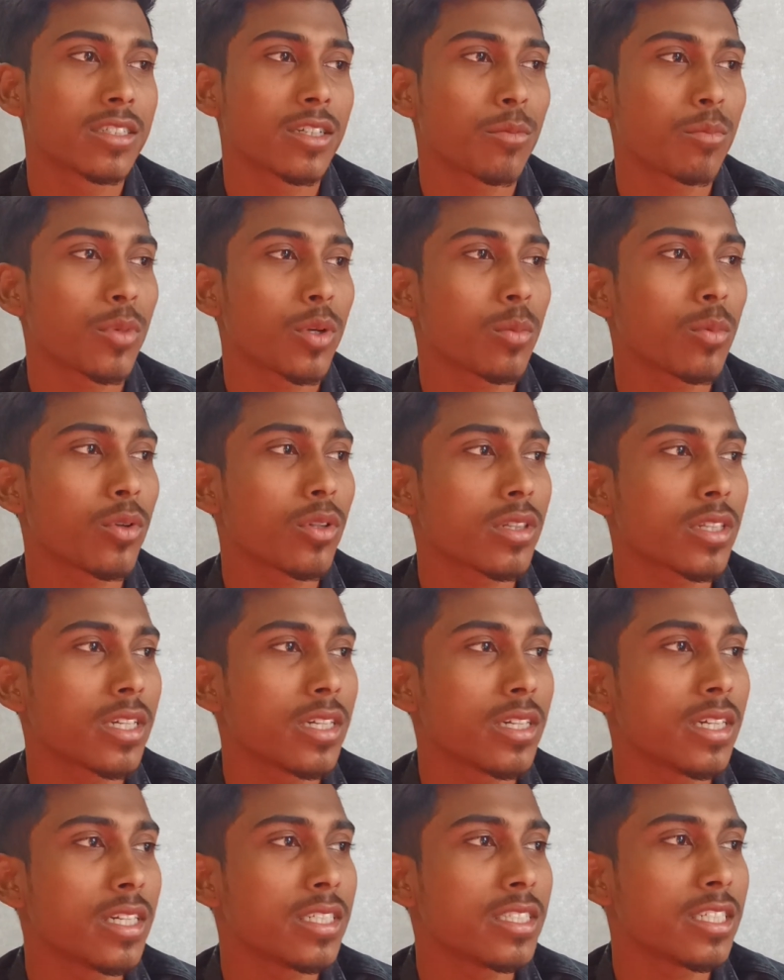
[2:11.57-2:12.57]
স্যাম্পল বলতে
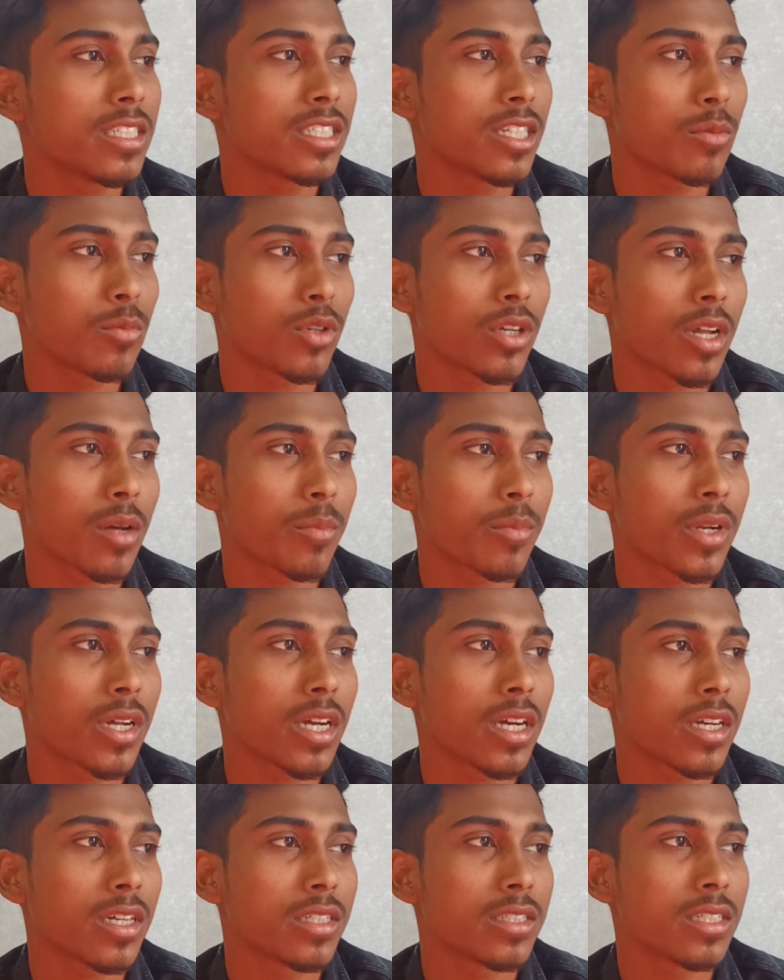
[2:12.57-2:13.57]
এই যে যেমন আমরা
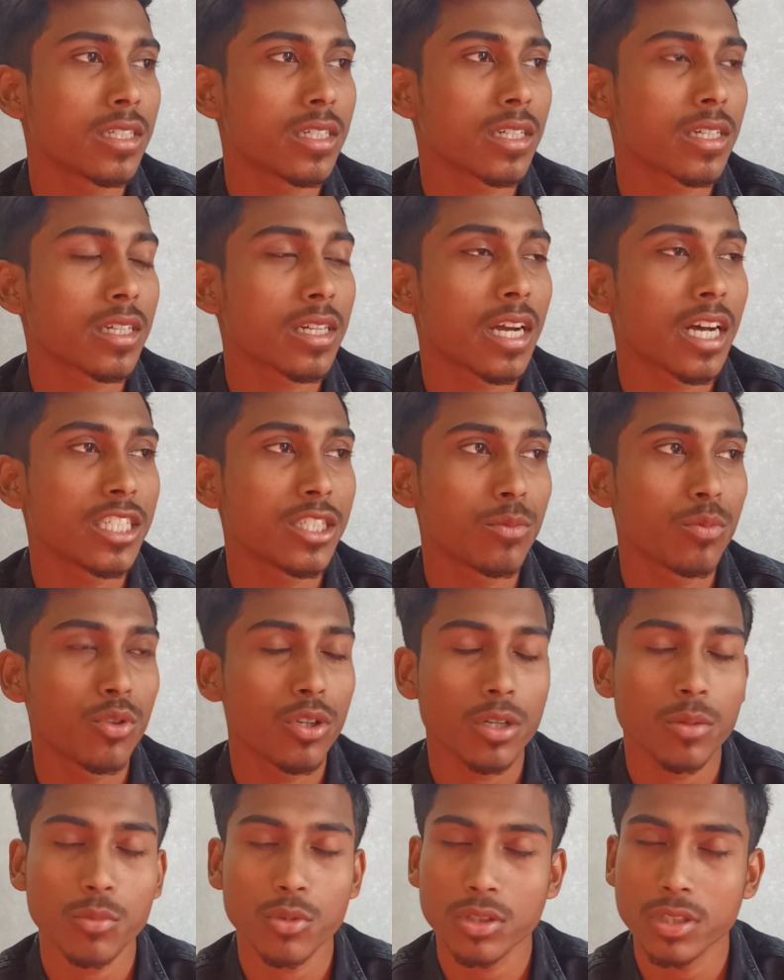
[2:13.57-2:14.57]
এই যে
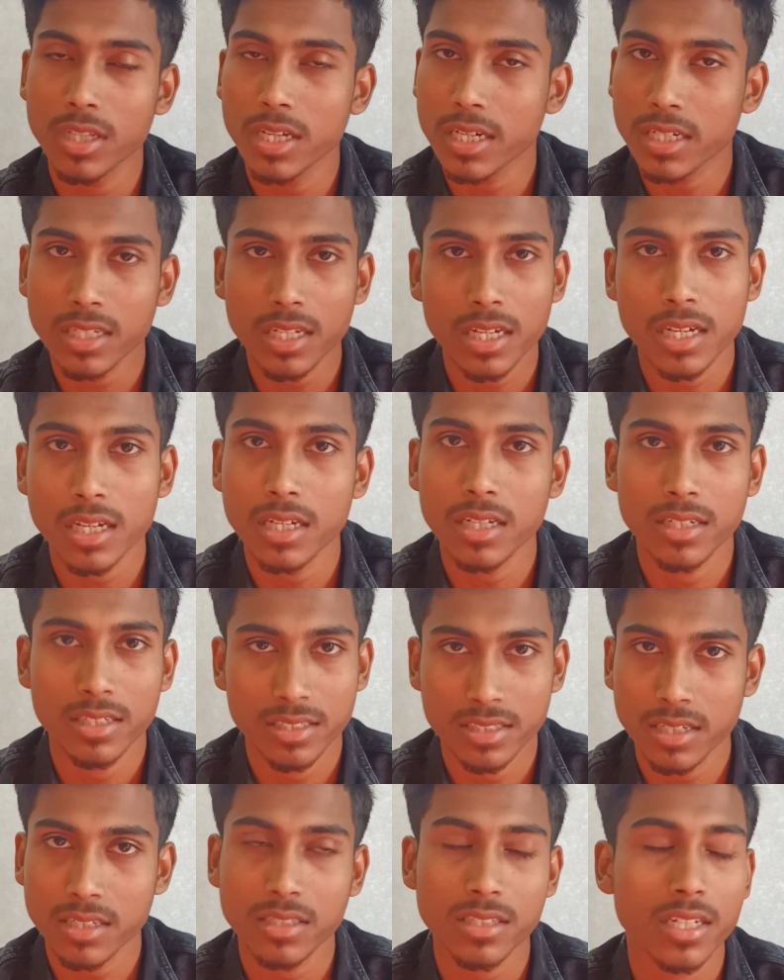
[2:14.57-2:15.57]
গাজীপুরের মধ্যে একটা
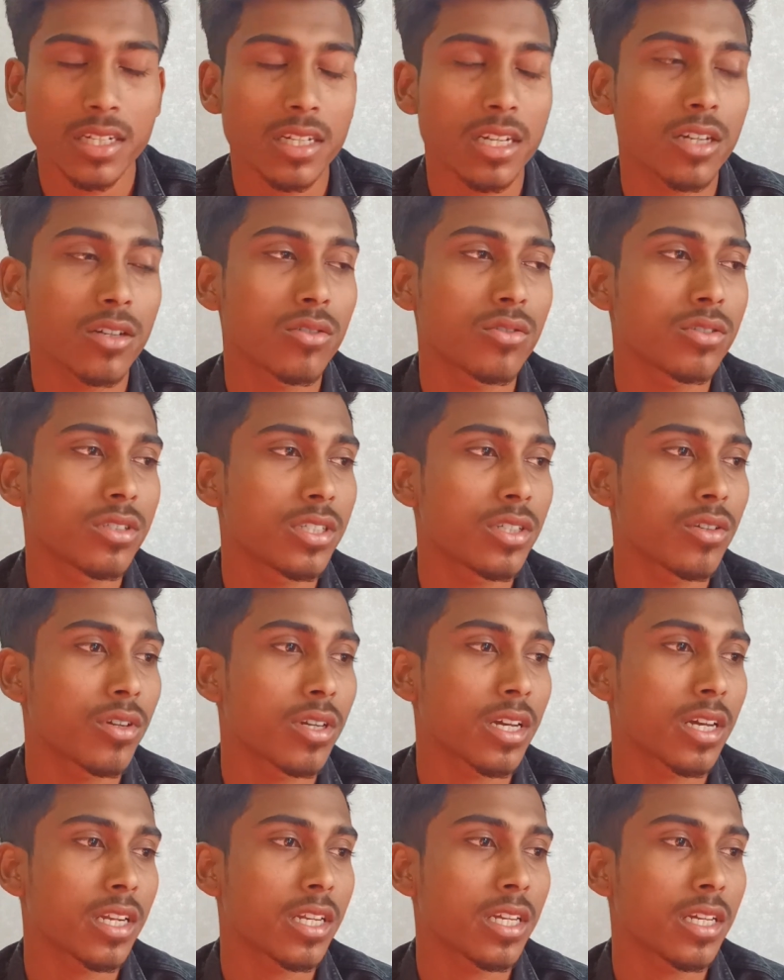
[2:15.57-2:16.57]
রিসার্চ সেন্টার করছি
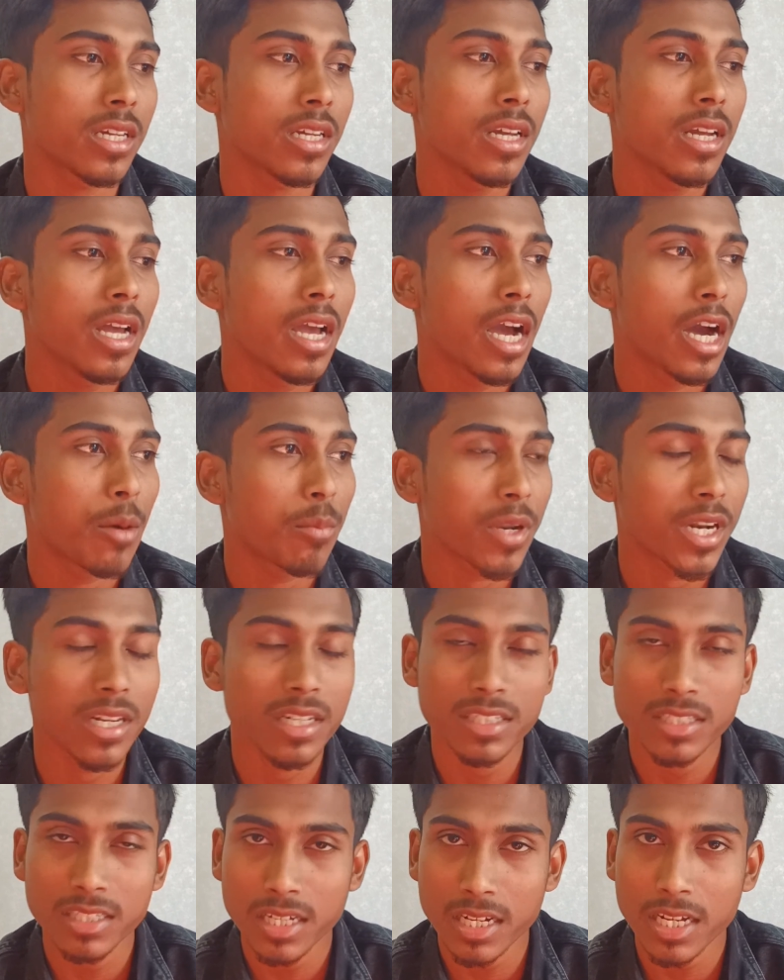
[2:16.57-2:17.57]
ওইখানে আমরা
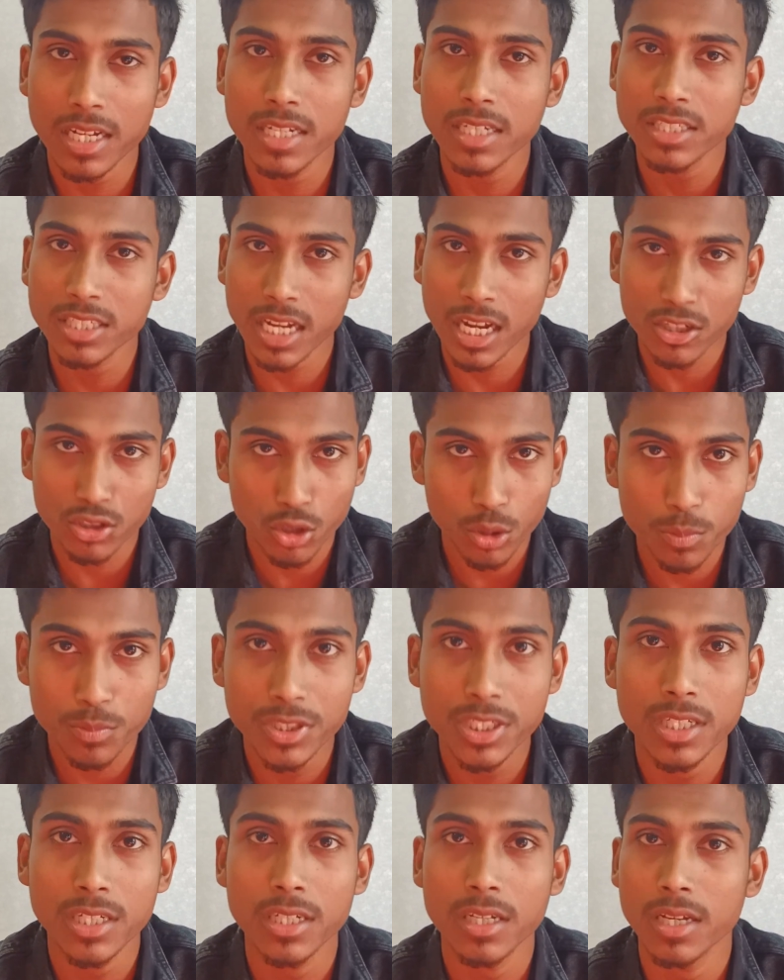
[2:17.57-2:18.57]
নিজেরাই
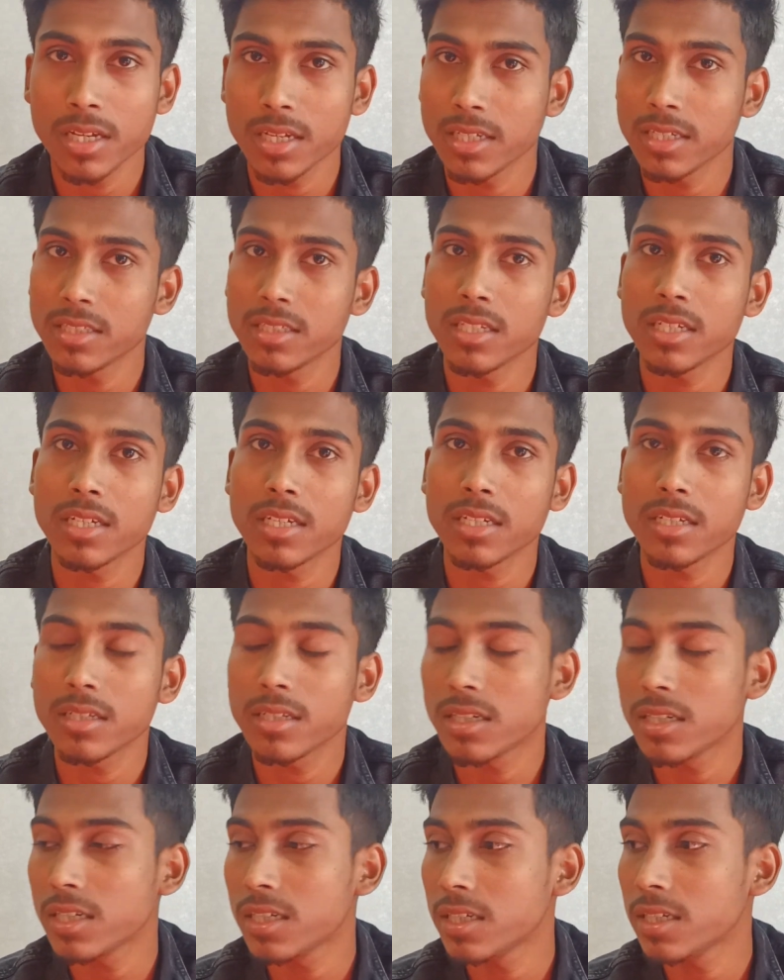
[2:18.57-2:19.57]
শাকসবজি এই যে
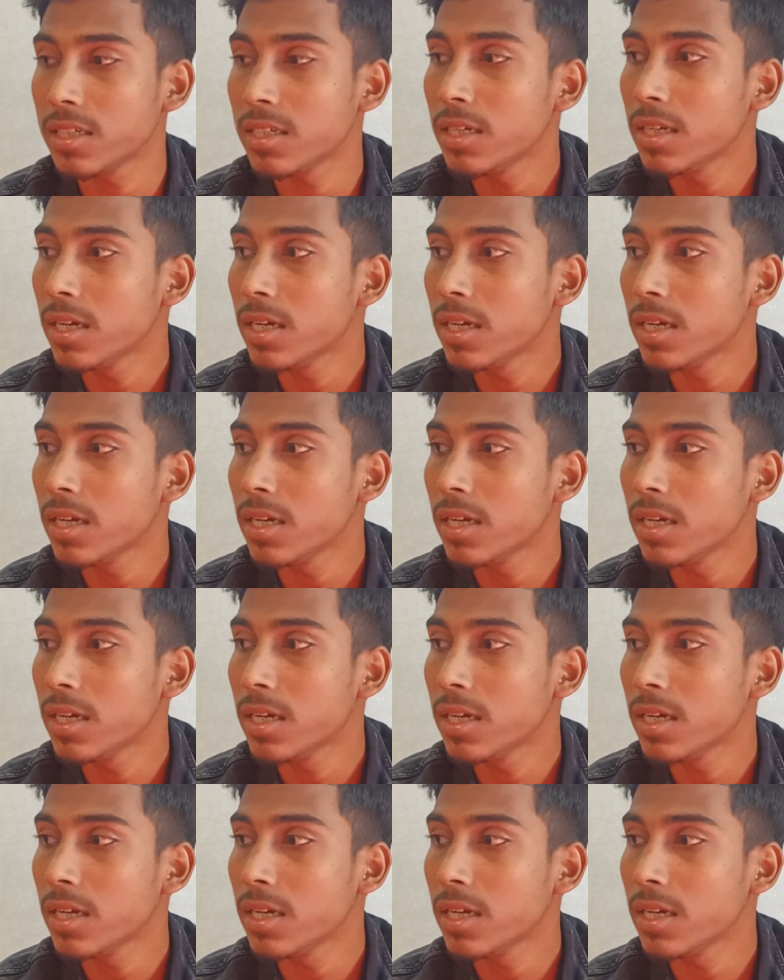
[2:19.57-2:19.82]
এই